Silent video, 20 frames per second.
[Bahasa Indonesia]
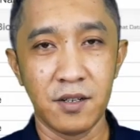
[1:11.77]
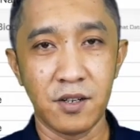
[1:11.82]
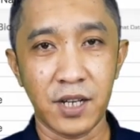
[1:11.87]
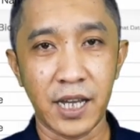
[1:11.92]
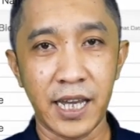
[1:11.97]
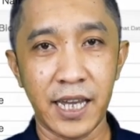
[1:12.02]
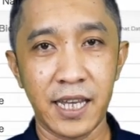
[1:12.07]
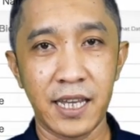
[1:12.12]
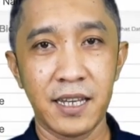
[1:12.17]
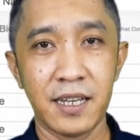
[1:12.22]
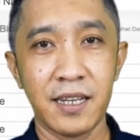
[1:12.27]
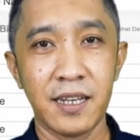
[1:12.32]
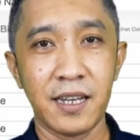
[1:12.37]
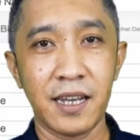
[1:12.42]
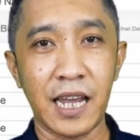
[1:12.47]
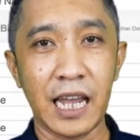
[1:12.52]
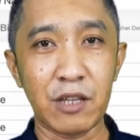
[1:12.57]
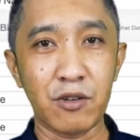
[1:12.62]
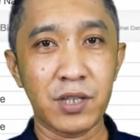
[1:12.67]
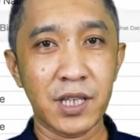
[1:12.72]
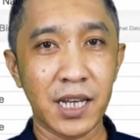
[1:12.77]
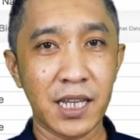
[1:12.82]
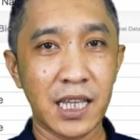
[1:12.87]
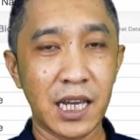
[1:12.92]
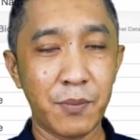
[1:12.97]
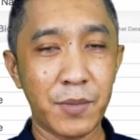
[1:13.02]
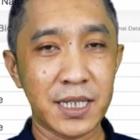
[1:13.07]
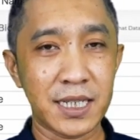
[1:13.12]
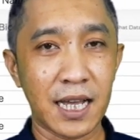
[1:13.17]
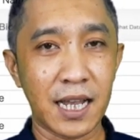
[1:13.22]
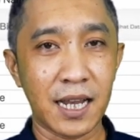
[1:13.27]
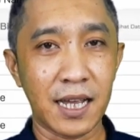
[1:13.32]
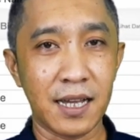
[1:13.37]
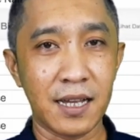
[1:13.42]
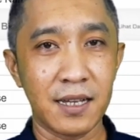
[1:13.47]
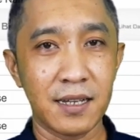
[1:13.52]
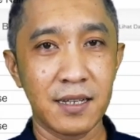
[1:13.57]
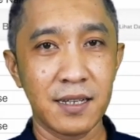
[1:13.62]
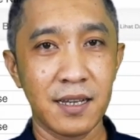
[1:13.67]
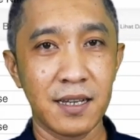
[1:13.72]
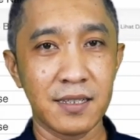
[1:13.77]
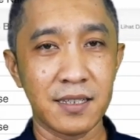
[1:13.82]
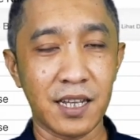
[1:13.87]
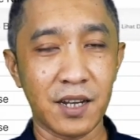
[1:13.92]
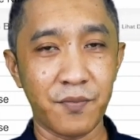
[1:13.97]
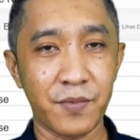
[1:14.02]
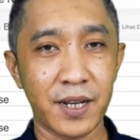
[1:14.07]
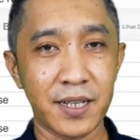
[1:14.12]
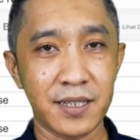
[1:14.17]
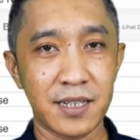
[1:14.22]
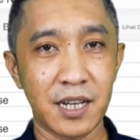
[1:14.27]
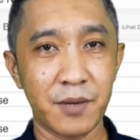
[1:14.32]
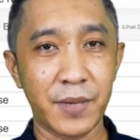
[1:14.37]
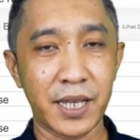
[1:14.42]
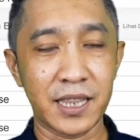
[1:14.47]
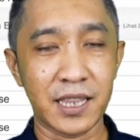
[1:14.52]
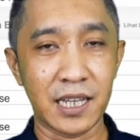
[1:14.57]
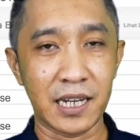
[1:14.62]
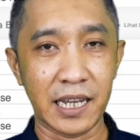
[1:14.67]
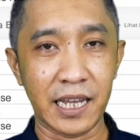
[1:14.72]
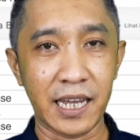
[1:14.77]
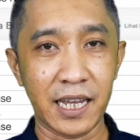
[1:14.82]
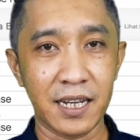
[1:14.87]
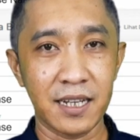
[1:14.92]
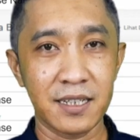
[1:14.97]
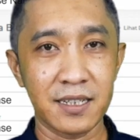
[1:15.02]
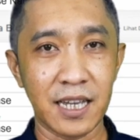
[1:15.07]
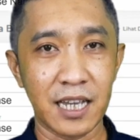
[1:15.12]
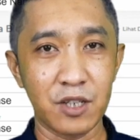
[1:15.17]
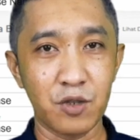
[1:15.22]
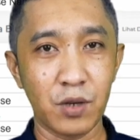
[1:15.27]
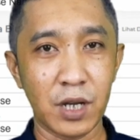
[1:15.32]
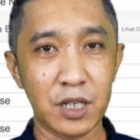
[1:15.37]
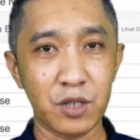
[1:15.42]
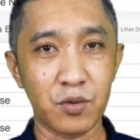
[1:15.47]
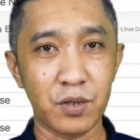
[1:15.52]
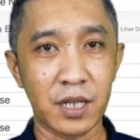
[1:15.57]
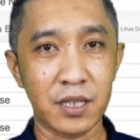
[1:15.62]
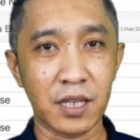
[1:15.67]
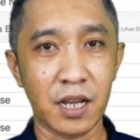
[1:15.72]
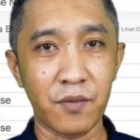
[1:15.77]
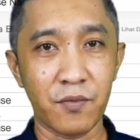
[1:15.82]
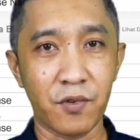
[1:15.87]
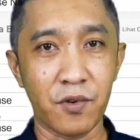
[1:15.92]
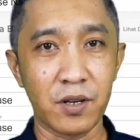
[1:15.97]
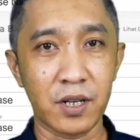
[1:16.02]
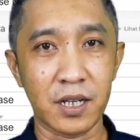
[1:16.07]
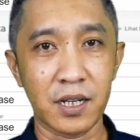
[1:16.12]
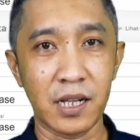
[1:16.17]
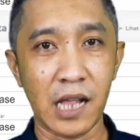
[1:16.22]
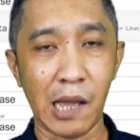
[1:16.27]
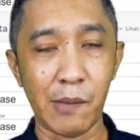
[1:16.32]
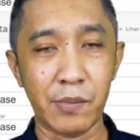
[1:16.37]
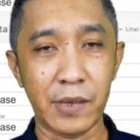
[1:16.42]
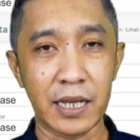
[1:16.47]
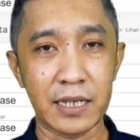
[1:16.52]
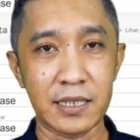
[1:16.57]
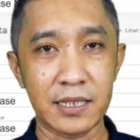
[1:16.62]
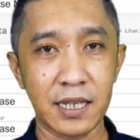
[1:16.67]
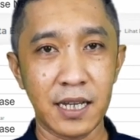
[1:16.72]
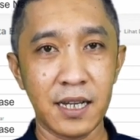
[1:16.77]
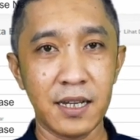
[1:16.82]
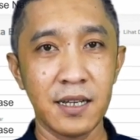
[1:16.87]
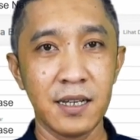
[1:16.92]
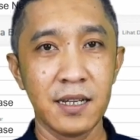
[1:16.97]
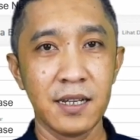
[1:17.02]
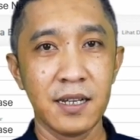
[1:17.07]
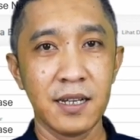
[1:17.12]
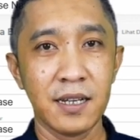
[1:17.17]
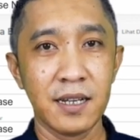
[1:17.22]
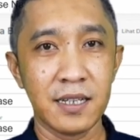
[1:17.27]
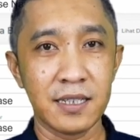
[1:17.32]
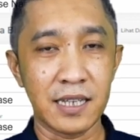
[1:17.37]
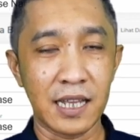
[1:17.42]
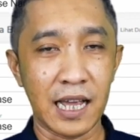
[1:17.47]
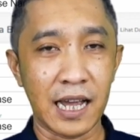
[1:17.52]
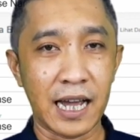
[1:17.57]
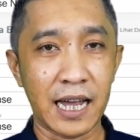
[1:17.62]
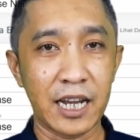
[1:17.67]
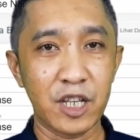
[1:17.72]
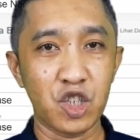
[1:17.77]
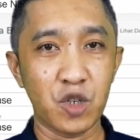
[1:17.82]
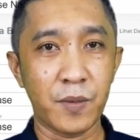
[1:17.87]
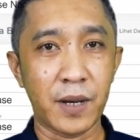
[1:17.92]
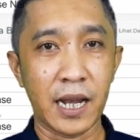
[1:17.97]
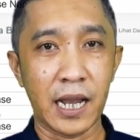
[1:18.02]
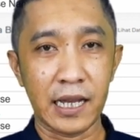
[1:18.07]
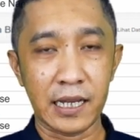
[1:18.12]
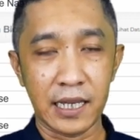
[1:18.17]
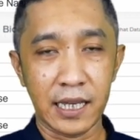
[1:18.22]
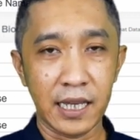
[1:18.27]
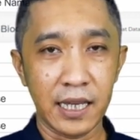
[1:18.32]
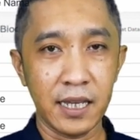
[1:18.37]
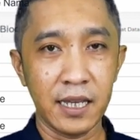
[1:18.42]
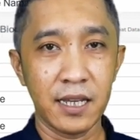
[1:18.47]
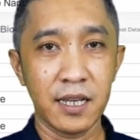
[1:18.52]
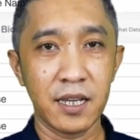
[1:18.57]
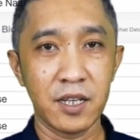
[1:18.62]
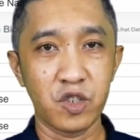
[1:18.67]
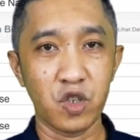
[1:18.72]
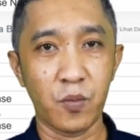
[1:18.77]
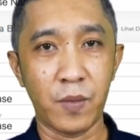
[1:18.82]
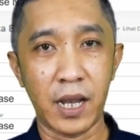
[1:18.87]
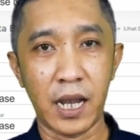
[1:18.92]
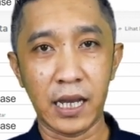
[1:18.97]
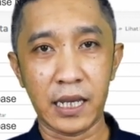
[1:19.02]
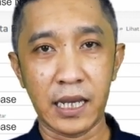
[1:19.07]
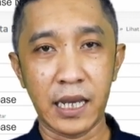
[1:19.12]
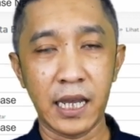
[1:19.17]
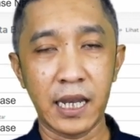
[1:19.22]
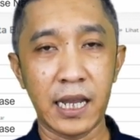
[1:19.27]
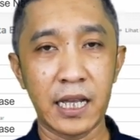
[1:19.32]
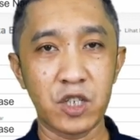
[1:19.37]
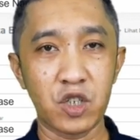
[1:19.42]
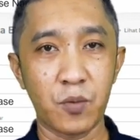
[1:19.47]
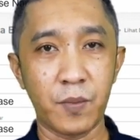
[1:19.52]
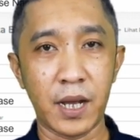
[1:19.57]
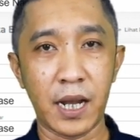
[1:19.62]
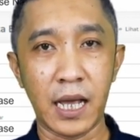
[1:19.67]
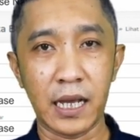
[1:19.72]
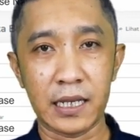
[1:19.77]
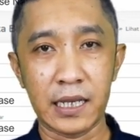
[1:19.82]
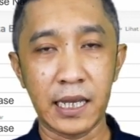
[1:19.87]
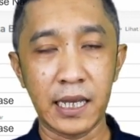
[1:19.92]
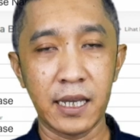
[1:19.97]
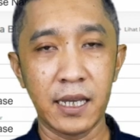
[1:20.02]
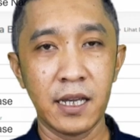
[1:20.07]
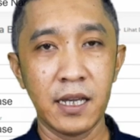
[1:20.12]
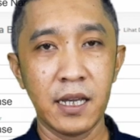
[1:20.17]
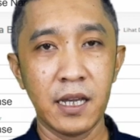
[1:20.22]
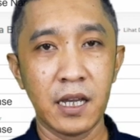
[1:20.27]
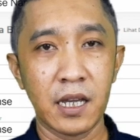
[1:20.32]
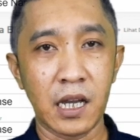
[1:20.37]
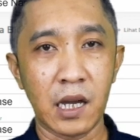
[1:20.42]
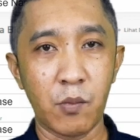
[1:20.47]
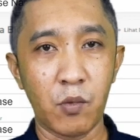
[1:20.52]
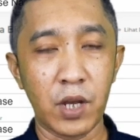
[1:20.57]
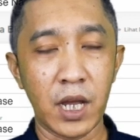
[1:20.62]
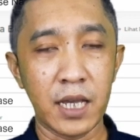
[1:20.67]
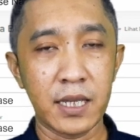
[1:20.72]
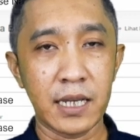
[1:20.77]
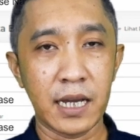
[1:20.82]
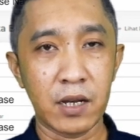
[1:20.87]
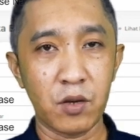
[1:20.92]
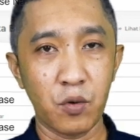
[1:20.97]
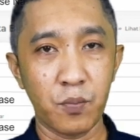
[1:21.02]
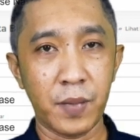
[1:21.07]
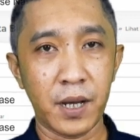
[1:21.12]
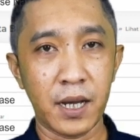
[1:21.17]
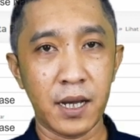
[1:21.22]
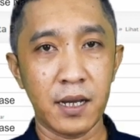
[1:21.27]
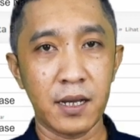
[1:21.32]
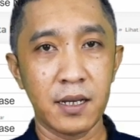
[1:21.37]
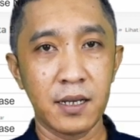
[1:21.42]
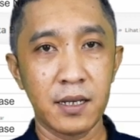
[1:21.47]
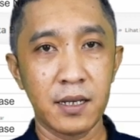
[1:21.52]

Oke, itu tidak jadi masalah. Server sedang maintenance, saya juga sudah telepon ke helpdesknya. Silahkan dicoba lagi, coba lagi, dan coba lagi. Kemudian jangan lupa,